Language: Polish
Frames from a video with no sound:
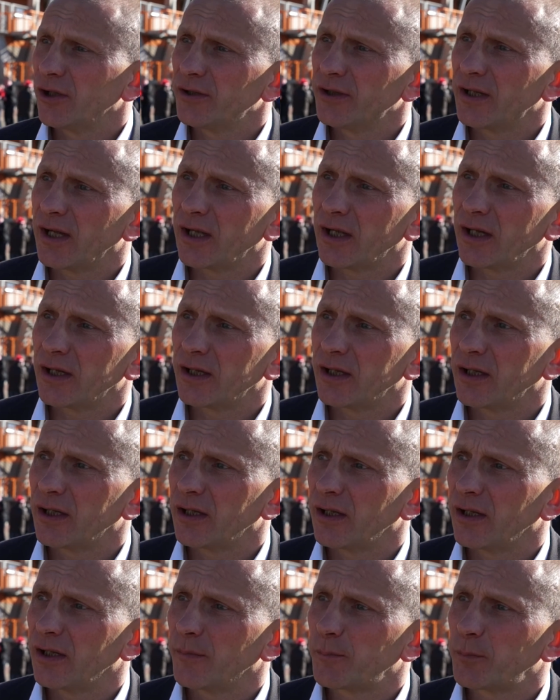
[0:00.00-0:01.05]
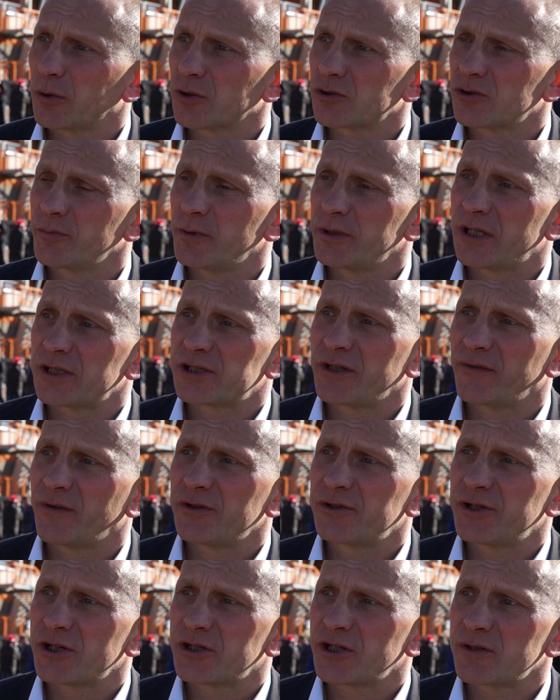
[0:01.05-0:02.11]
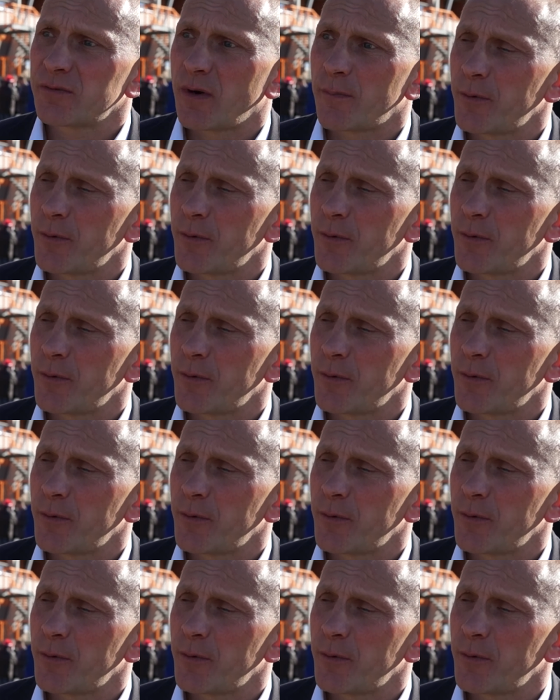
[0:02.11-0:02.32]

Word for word: na porozumienia 9-10,